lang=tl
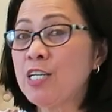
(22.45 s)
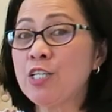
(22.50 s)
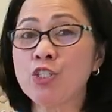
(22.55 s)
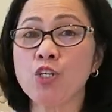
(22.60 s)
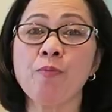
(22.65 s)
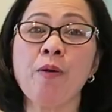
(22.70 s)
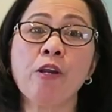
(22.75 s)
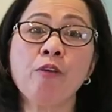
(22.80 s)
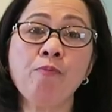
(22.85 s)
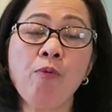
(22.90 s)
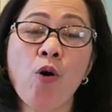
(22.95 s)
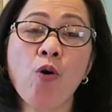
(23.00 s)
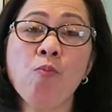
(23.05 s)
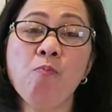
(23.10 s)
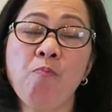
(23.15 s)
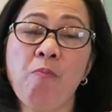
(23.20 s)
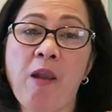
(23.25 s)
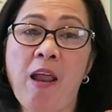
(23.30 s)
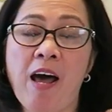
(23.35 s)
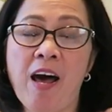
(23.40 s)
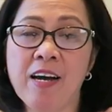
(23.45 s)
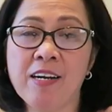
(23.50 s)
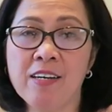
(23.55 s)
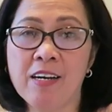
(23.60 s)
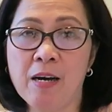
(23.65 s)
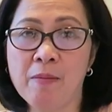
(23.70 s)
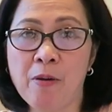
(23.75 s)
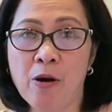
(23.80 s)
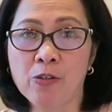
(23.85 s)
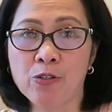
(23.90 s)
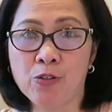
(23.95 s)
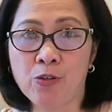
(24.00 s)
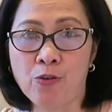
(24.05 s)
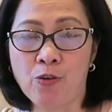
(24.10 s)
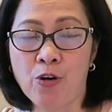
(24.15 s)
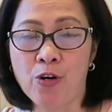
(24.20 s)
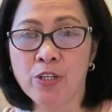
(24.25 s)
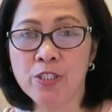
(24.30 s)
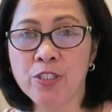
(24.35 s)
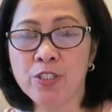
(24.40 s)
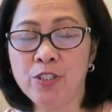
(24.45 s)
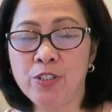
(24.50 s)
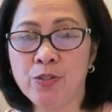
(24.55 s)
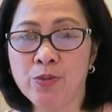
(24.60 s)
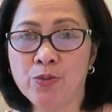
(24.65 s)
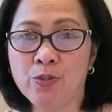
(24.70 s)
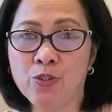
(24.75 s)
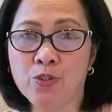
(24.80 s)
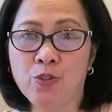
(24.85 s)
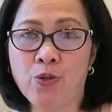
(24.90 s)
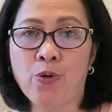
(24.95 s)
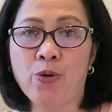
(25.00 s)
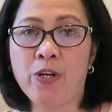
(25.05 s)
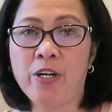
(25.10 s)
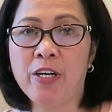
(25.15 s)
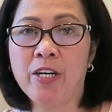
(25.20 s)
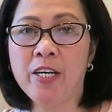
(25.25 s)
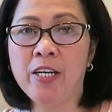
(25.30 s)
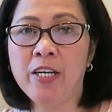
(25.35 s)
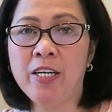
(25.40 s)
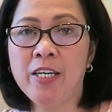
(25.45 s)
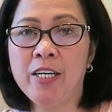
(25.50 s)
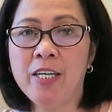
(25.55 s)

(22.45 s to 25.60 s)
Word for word: So, meron po akong vlog about Ross, yung store,